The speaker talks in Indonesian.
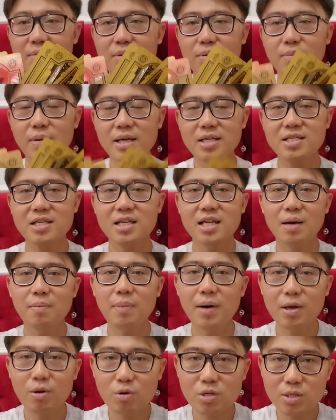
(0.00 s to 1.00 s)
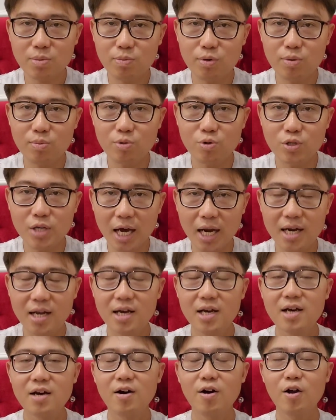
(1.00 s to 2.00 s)
ya lebih baik sedia payung sebelum hujan
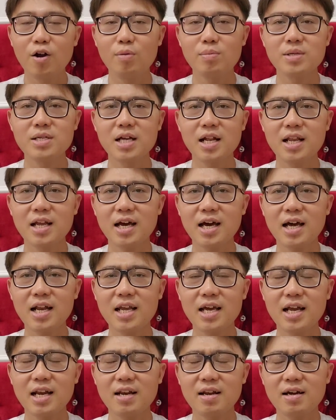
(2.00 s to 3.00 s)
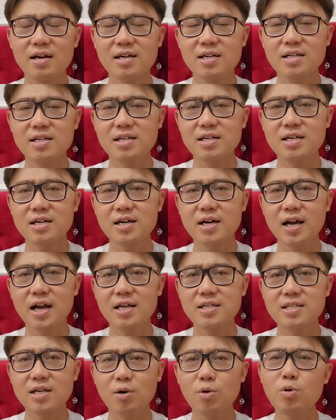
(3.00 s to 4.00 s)
kalau misalnya kalian uh,
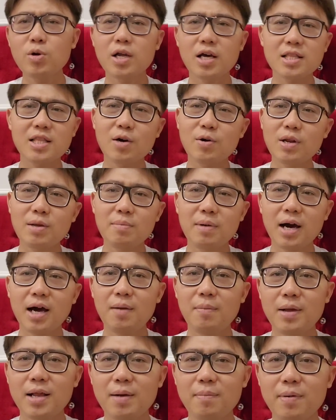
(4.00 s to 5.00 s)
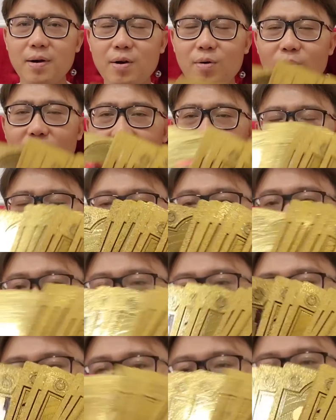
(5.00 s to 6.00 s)
ngerasa oh udah tahu nih bakal banyak pengeluaran
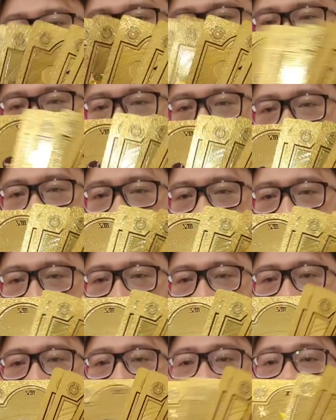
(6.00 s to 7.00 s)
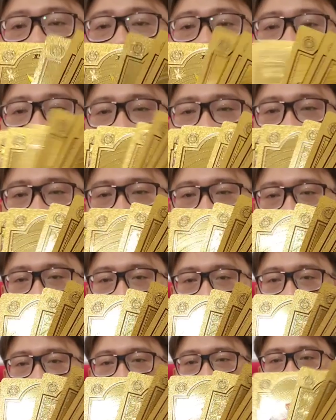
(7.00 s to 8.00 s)
jadi kalian bisa meminimalisir gitu
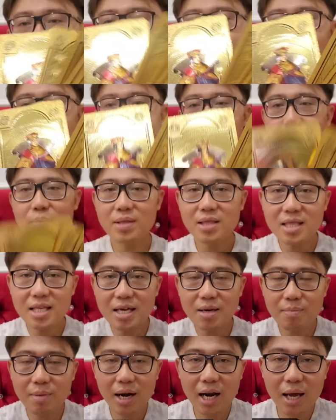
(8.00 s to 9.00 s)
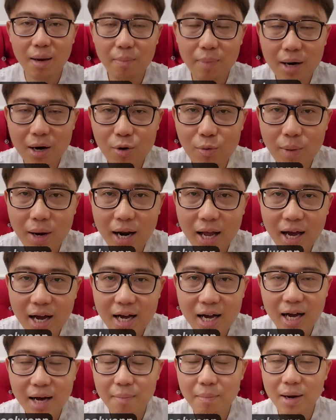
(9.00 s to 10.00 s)
ya mana yang penting mana yang perlu mana
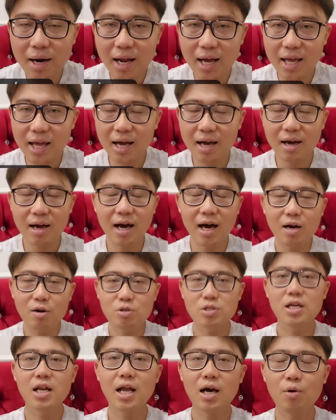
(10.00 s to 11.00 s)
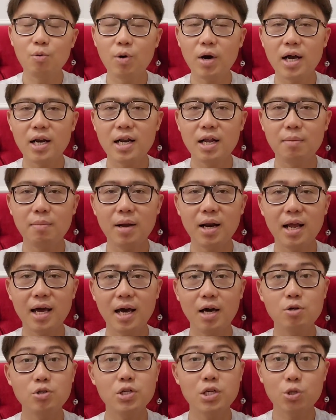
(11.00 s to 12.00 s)
yang enggak mana yang harus dilakukan dan mana
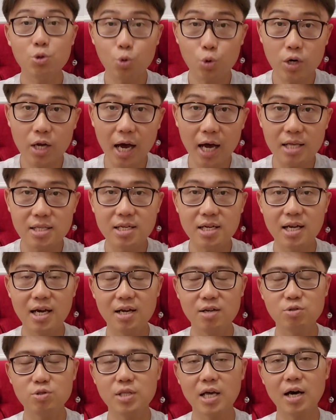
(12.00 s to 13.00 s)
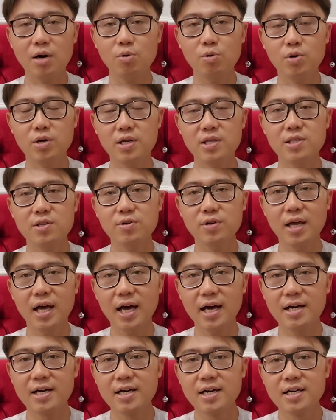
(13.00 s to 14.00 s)
yang harus ditunda jadi harus tahu gitu
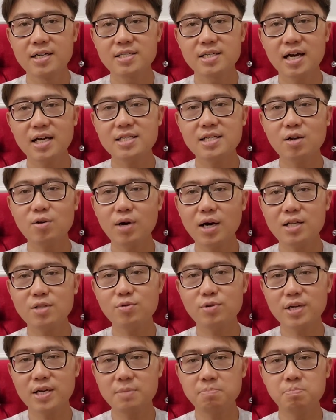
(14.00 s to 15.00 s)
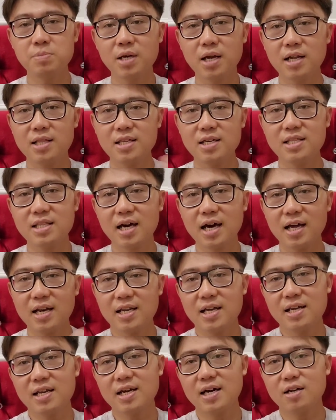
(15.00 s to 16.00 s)
ya saya cek dulu kartunya dan nanti kita akan
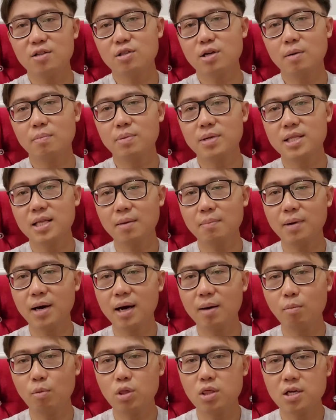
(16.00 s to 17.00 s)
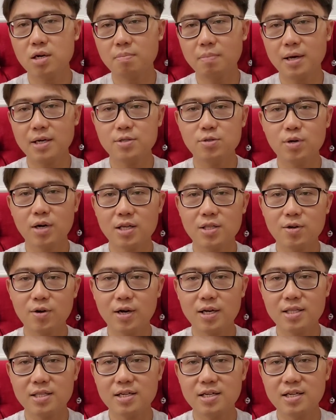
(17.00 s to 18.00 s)
lihat di kartu yang pertama kamu termasuk
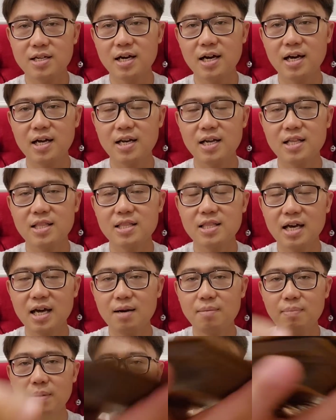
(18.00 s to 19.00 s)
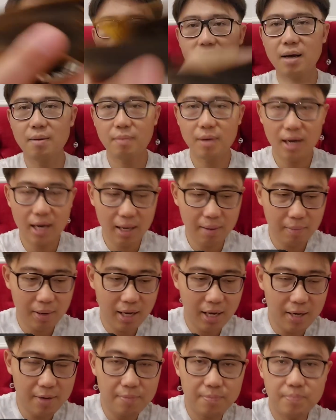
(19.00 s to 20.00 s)
ataukah tidak dan tanpa
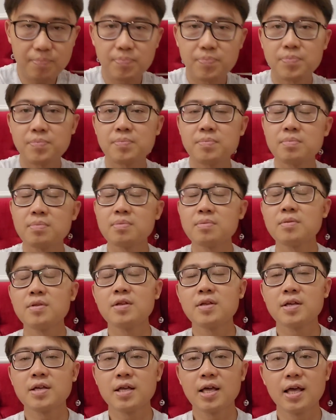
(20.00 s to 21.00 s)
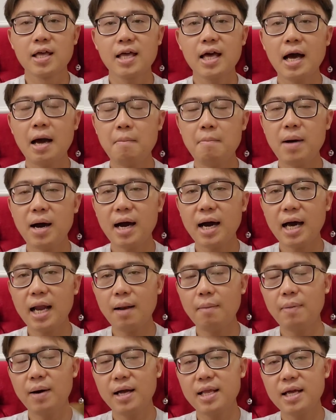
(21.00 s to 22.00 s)
berlama-lama yang
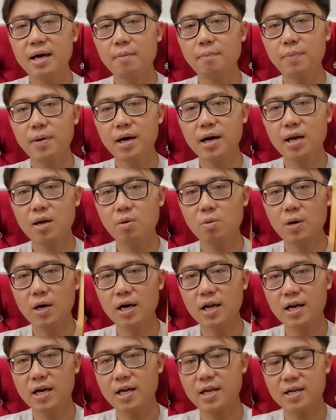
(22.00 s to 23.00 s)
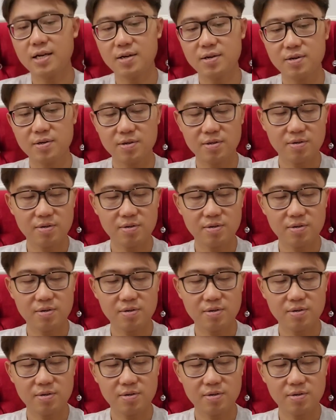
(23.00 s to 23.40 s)
bakal banyak pengeluaran